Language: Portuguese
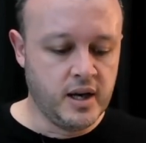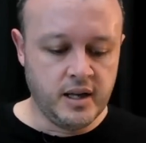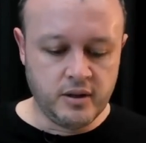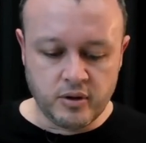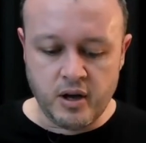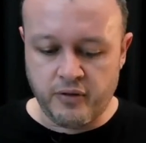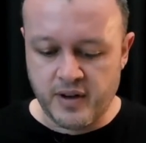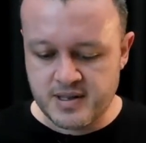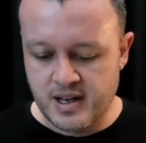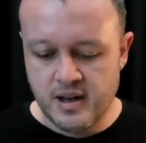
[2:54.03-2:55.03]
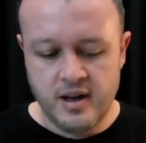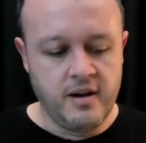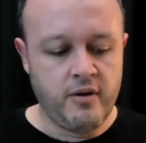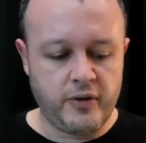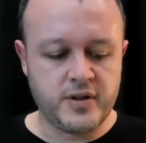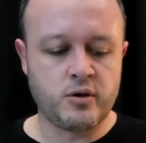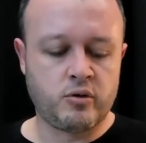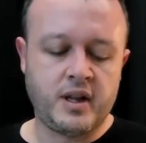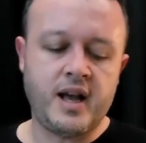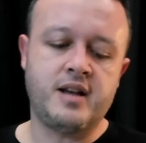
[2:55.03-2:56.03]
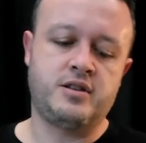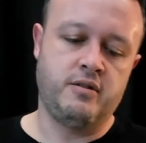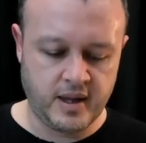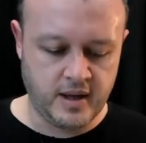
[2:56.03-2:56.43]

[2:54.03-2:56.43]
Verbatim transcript: não tem o que fazer. Vamos fazer outro teste?